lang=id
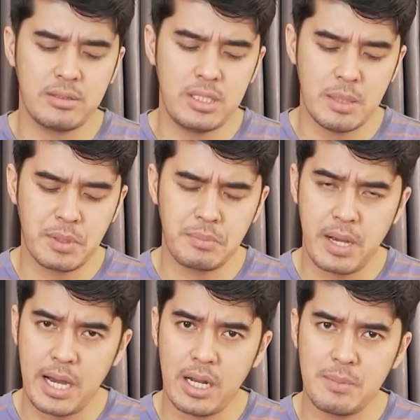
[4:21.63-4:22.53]
yang tidak
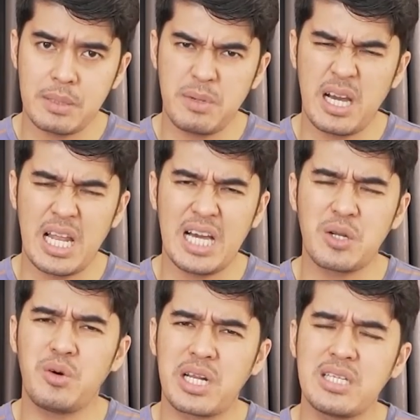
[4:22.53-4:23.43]
berpengalaman
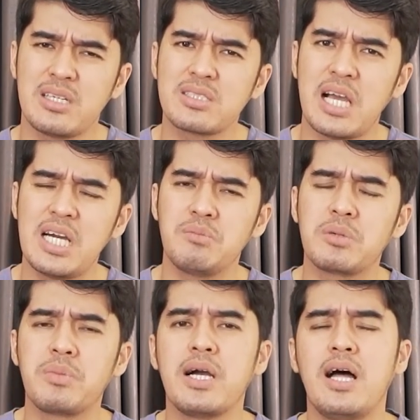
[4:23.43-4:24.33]
mengalahkan orang yang sangat
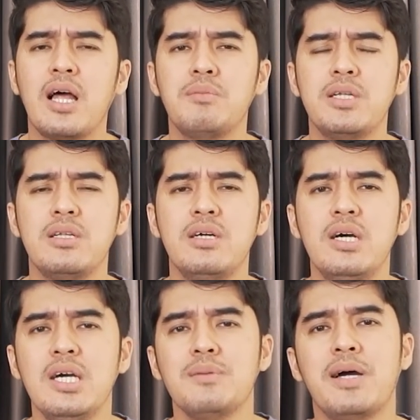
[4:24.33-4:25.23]
berpengalaman?
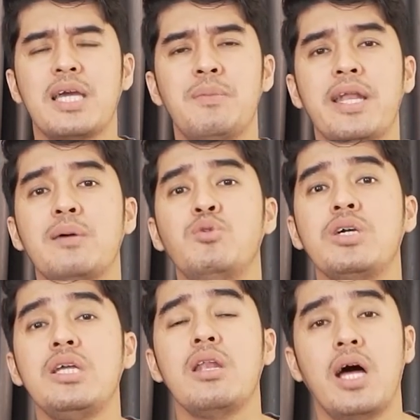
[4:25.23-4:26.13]
Bagaimana
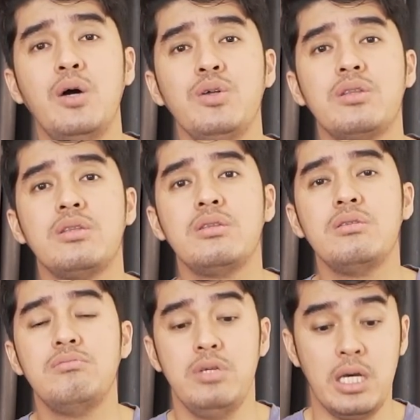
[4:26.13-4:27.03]
mungkin laut
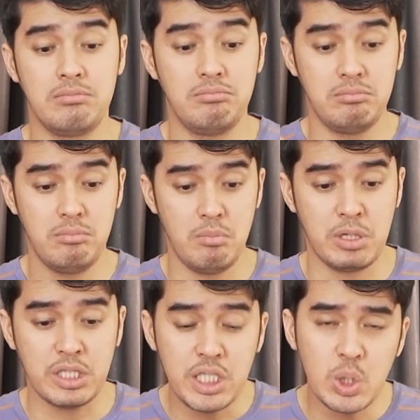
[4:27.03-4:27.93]
yang
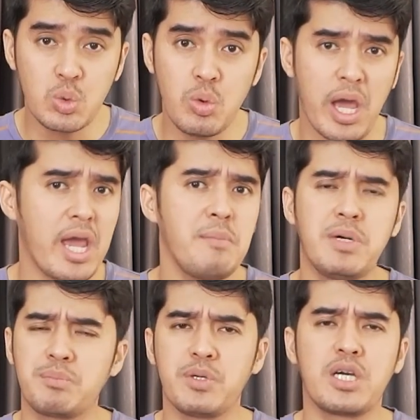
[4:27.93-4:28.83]
begitu
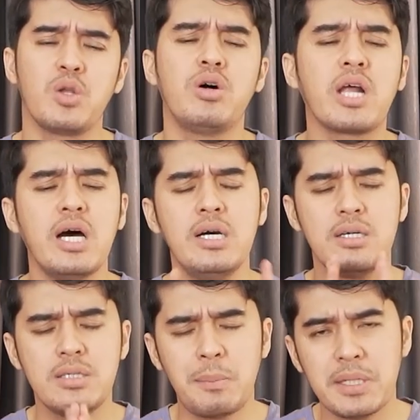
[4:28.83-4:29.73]
hebat bergelora
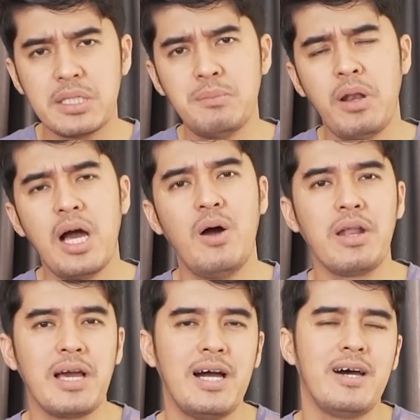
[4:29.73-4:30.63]
dapat dibelah
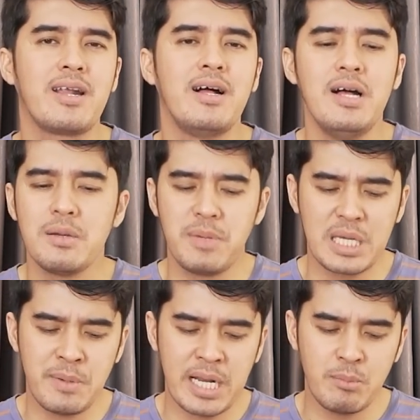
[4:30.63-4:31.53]
oleh arah?
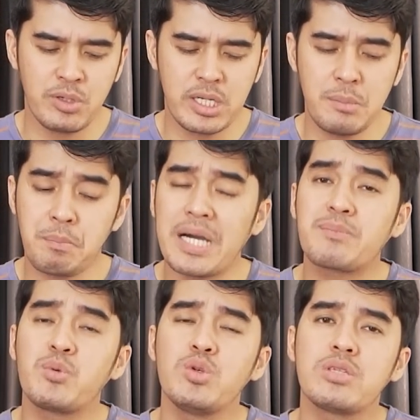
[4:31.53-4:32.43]
Bagaimana mungkin
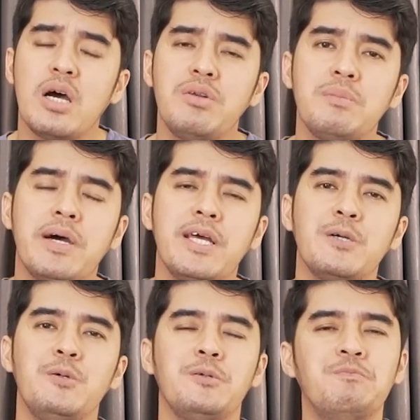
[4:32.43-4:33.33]
40 tahun di
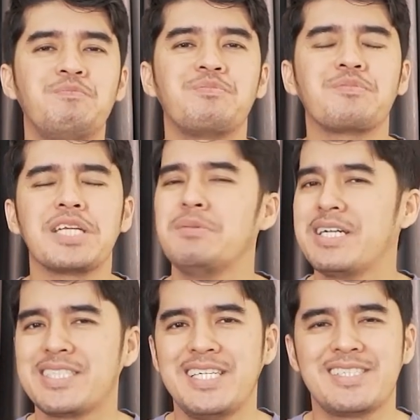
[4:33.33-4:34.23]
padang gurun?
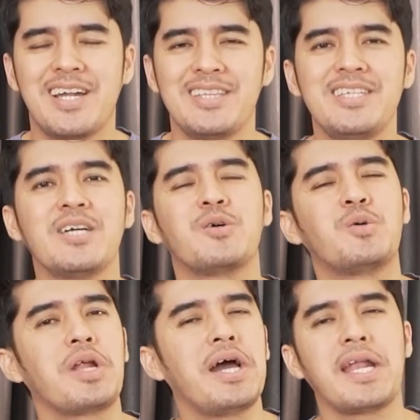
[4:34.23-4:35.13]
Bangsa Israel tidak
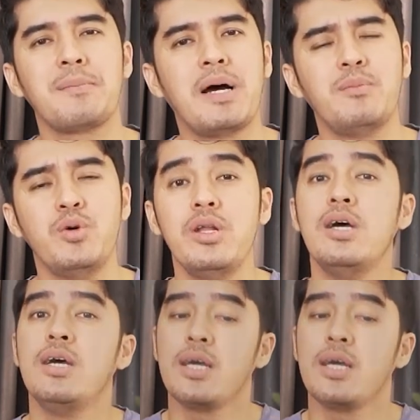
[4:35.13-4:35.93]
kekurangan apapun.